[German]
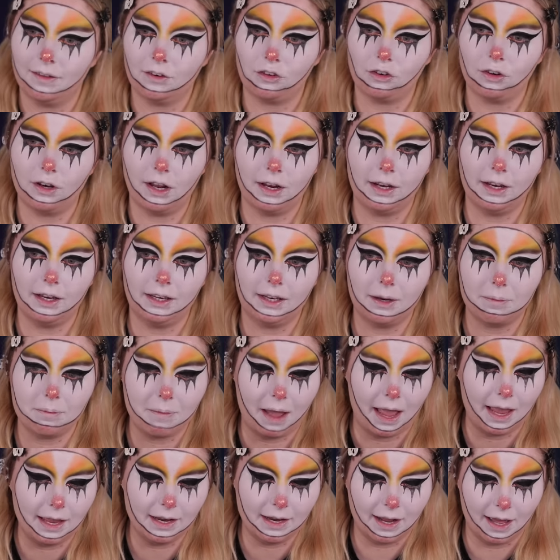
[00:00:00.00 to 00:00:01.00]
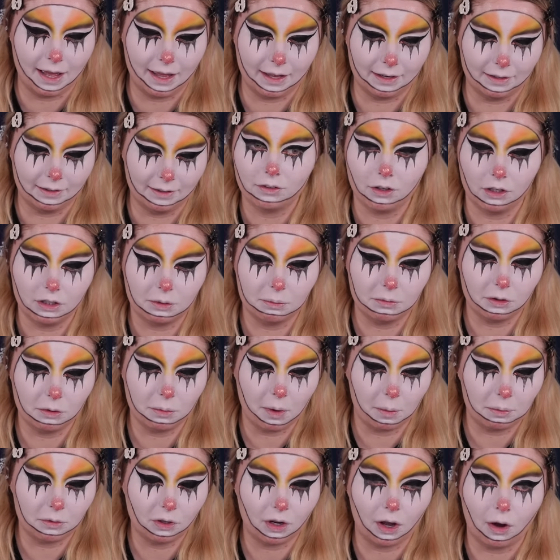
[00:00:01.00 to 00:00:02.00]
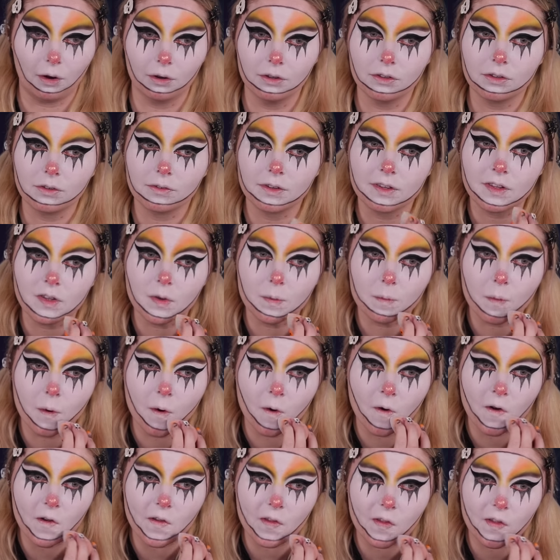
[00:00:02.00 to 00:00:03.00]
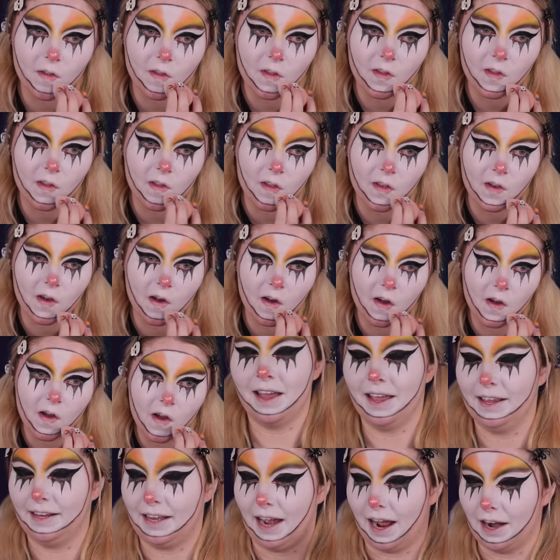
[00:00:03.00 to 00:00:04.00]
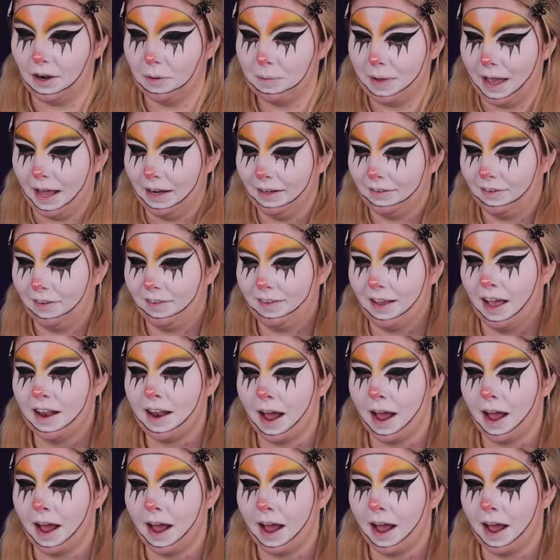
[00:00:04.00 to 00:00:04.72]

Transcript: ist ja schon eine Gemeinheit. Sollte ich mich überhaupt trauen, sowas zu posten? Das ist ja egal. Um ehrlich zu sein,